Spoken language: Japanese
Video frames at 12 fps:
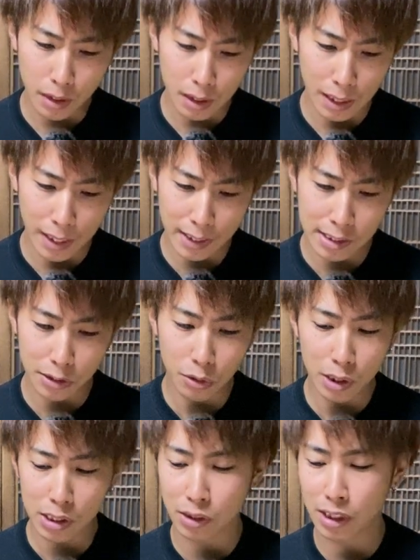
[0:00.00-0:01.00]
えー、地
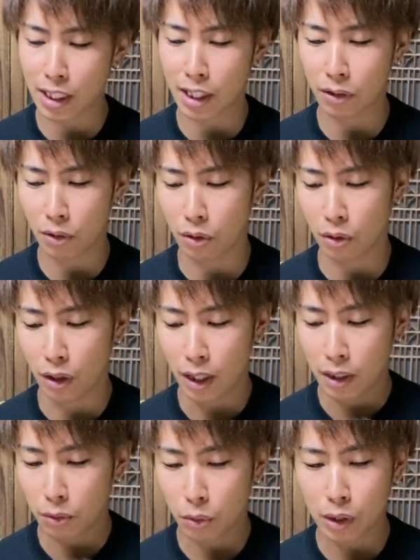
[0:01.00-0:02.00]
方移住したいけど
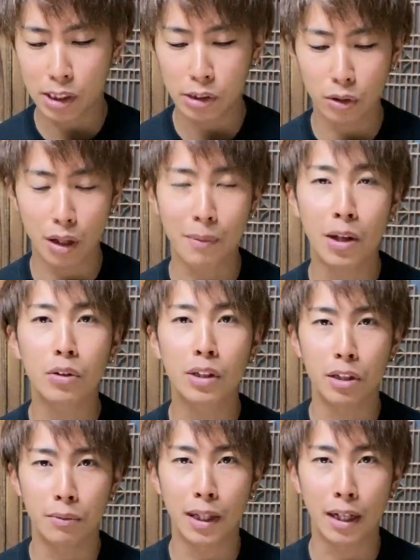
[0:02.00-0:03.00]
どこにしようか迷って
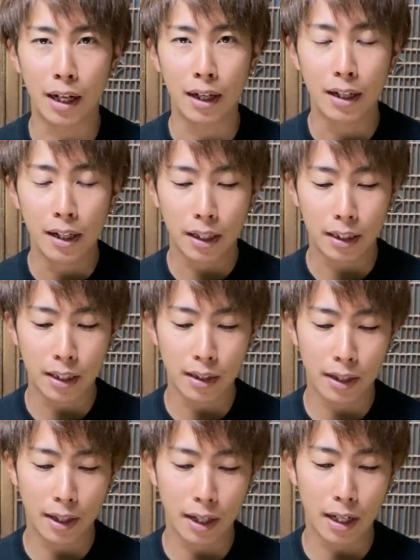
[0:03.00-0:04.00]
いるみたいな方
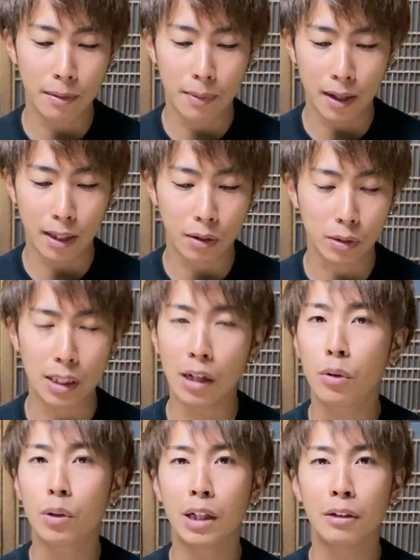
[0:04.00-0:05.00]
であれば結構
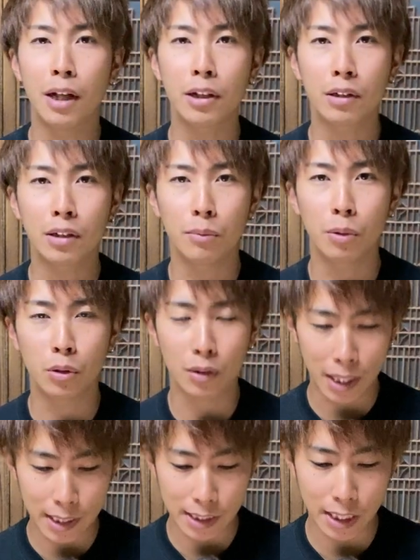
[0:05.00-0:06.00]
参考になる内容だと思うの
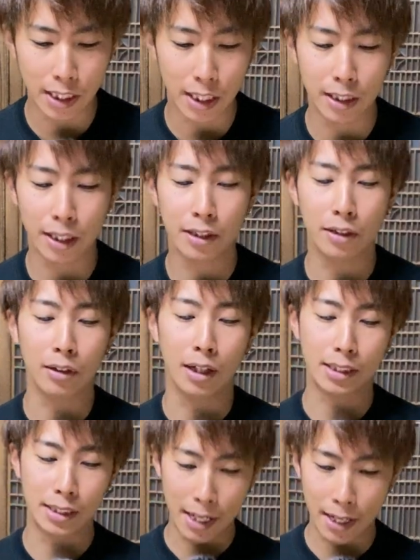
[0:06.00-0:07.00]
でぜひ聞いていってくだ
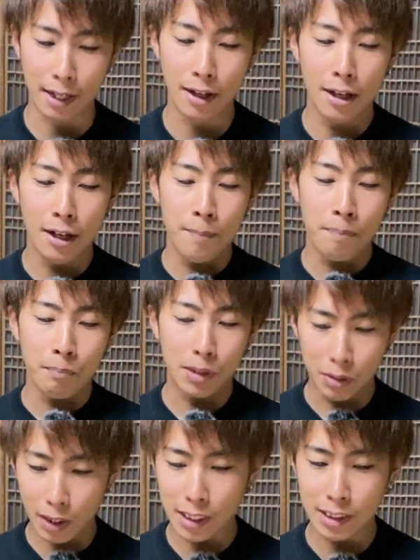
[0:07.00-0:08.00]
さい。まあ、
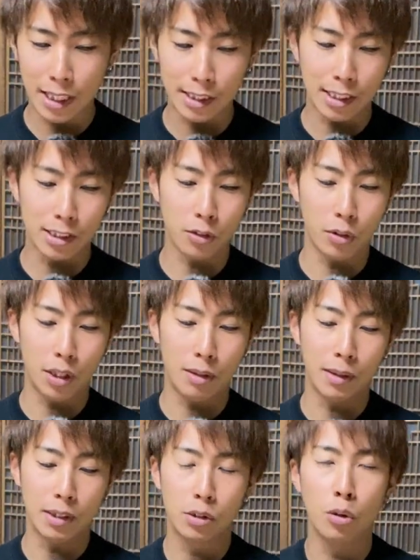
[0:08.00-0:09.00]
そんな感じで早速いき
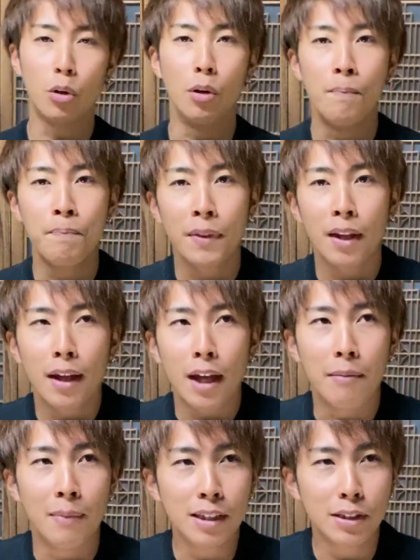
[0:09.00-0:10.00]
ましょう。
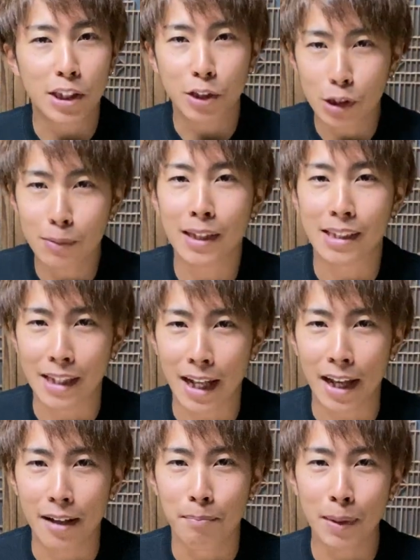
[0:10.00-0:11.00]
えー、まず1つ目です
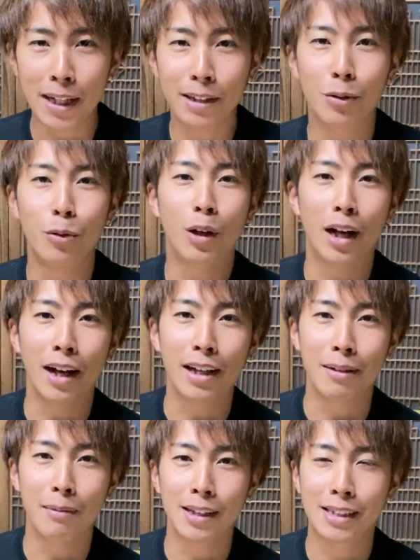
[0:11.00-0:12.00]
ねメリットの方からい
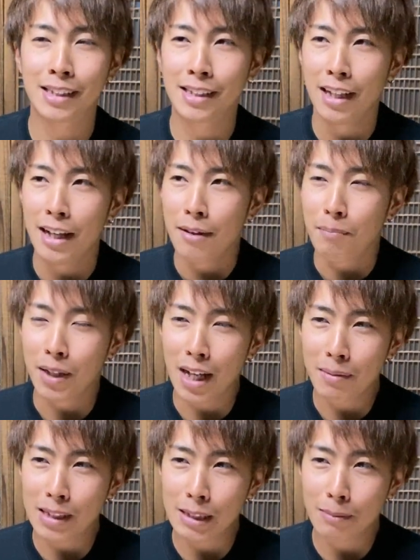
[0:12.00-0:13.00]
きます。
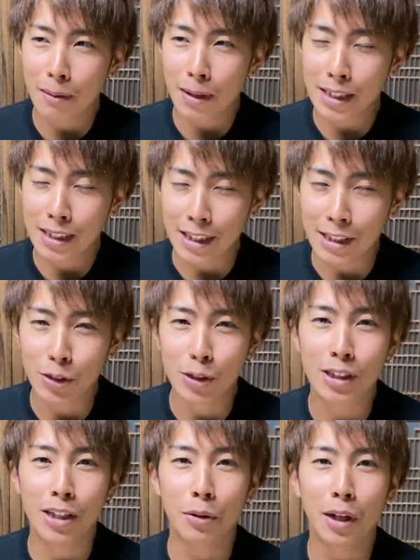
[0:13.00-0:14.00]
南島原市に移住
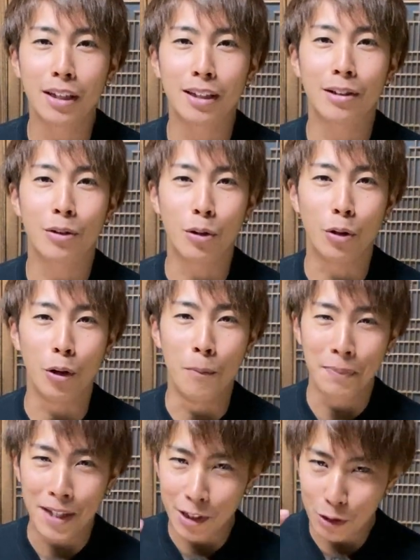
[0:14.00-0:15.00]
して良かったところ
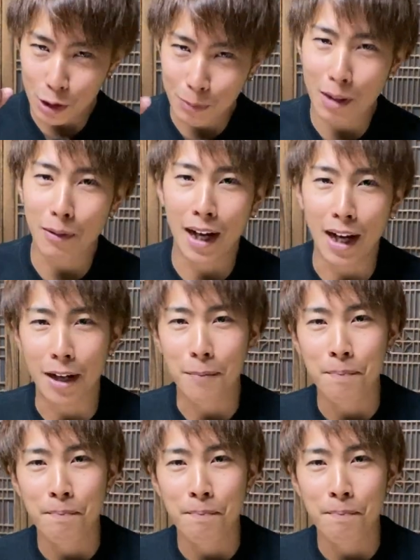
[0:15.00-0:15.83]
1つ目は